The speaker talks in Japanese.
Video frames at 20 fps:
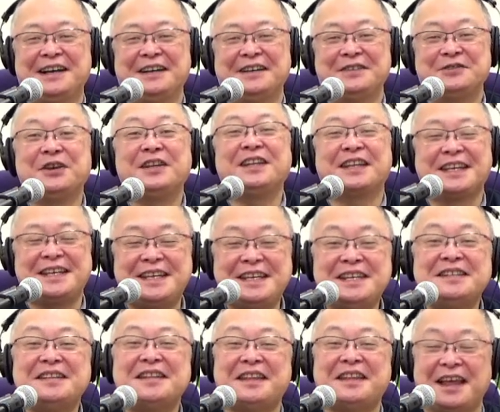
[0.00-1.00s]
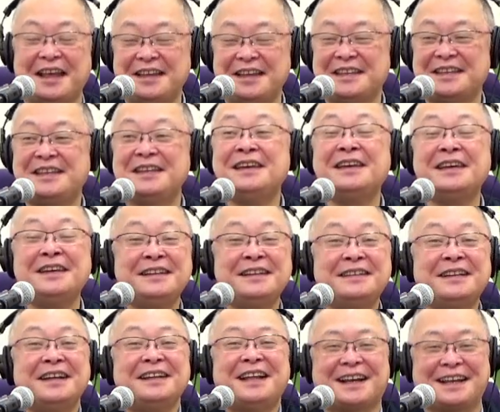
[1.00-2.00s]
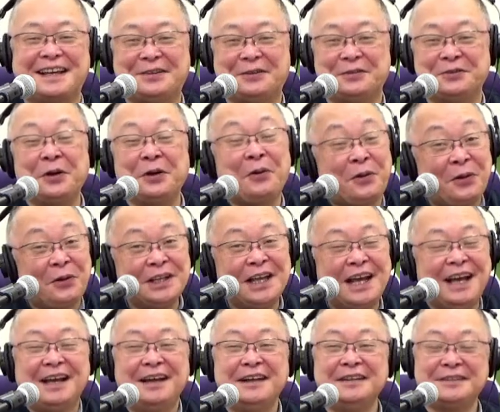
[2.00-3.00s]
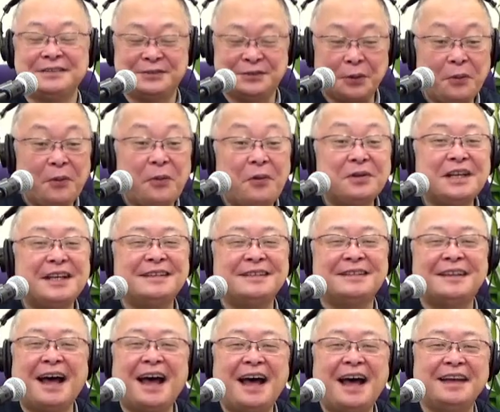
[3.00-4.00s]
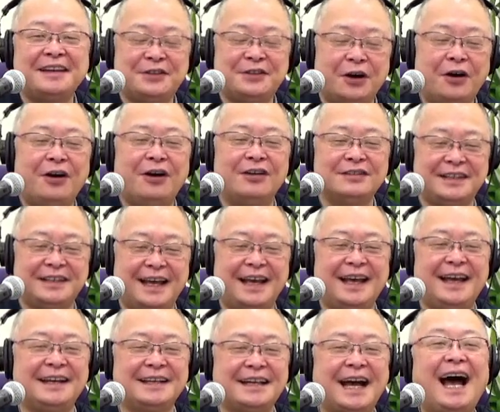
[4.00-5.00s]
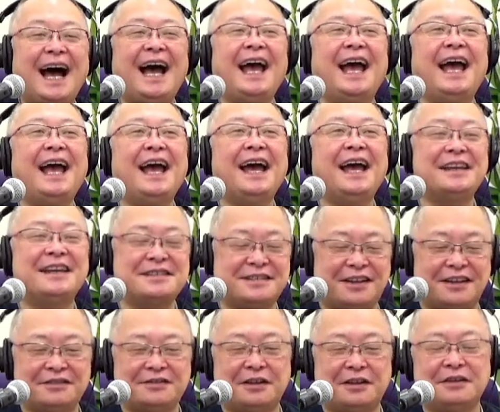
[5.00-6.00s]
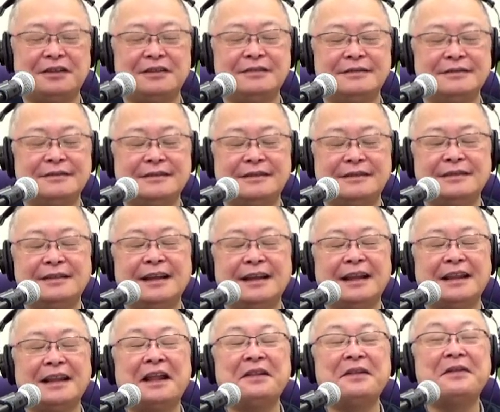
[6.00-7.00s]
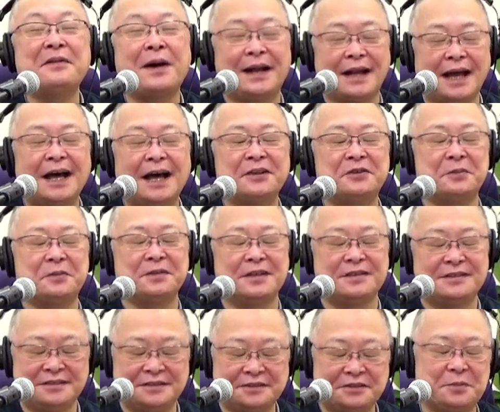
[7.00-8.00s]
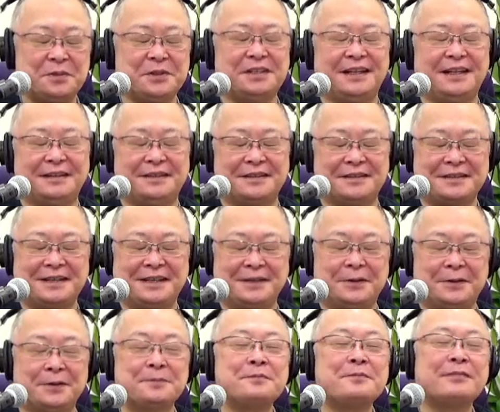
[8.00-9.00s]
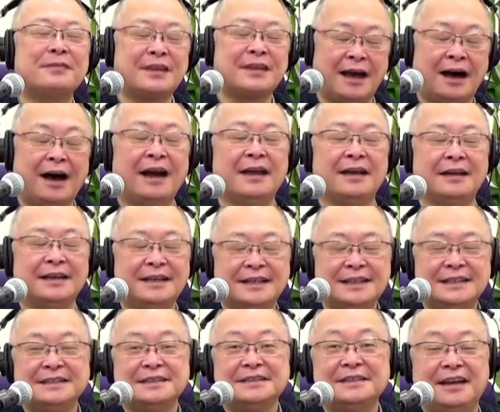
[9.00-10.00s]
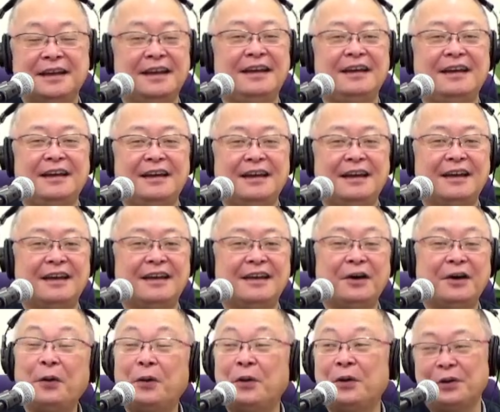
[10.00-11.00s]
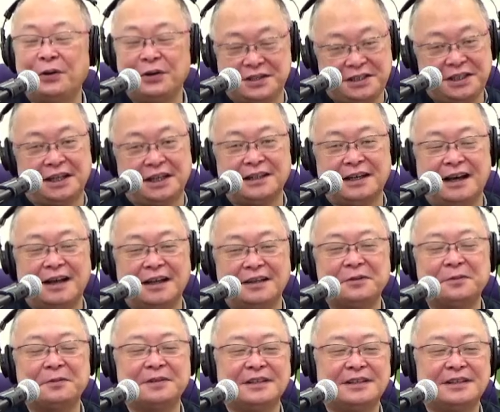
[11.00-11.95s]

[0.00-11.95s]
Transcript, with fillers: そうやって聞いてたけど、どこで大どんでん返しっていう何なのかなと思ってずっと見てたんですけど、はい、おー来たなと思って。